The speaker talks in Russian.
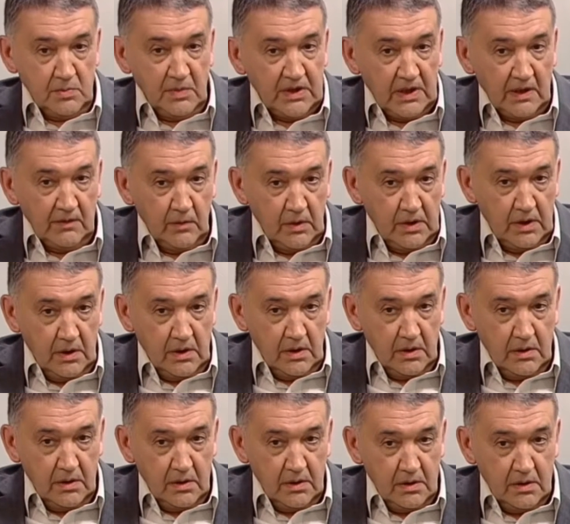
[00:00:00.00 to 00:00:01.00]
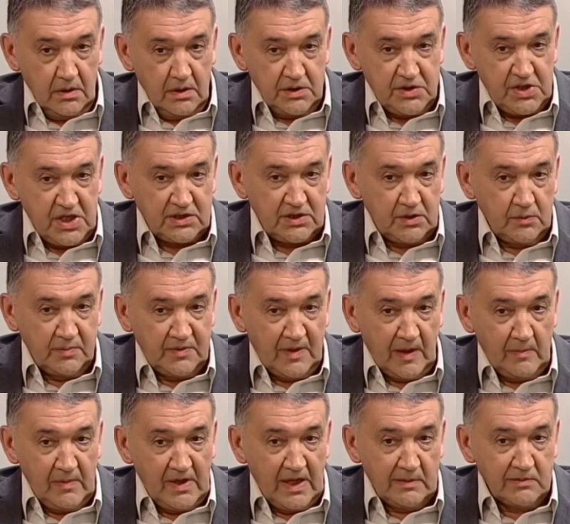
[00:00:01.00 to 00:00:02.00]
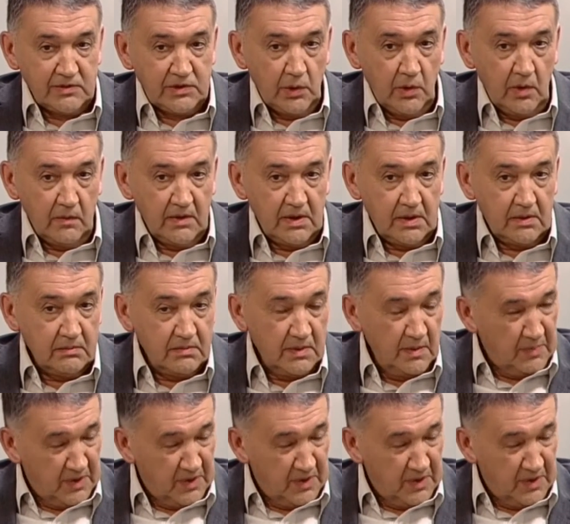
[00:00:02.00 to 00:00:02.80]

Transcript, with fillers: мы довольно э, часто употребляем слово,